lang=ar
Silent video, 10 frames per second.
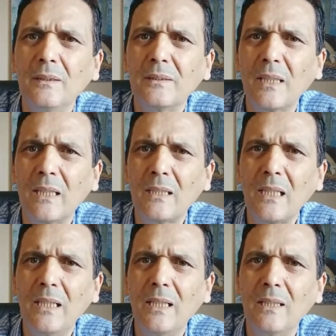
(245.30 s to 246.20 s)

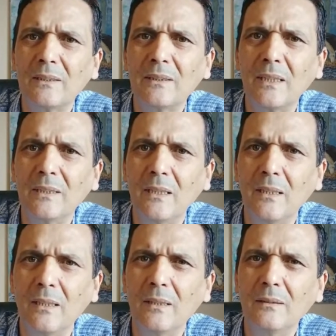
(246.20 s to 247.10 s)
تعرضت لها
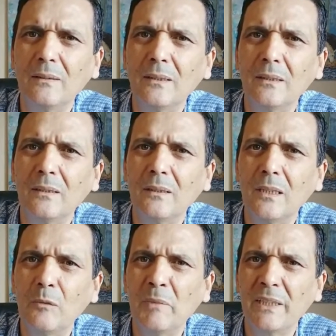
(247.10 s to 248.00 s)
السنة
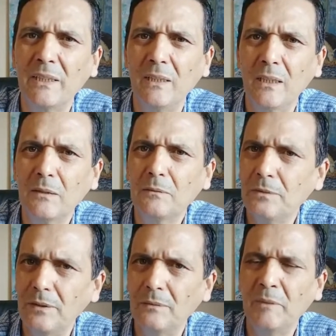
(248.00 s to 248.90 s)
الماضية
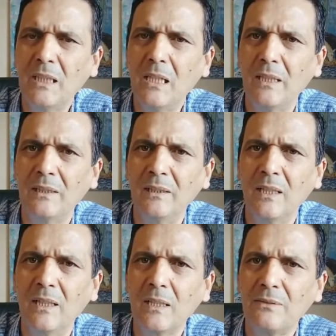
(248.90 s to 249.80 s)
في مثل هذا
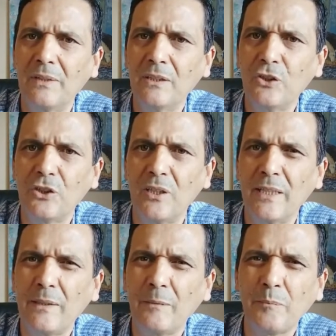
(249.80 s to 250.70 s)
النهار في هذا
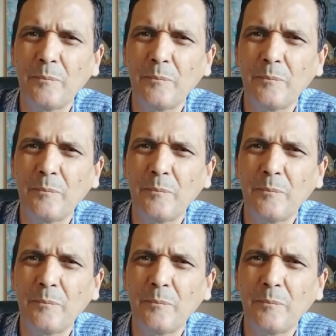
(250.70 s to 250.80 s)
الشهر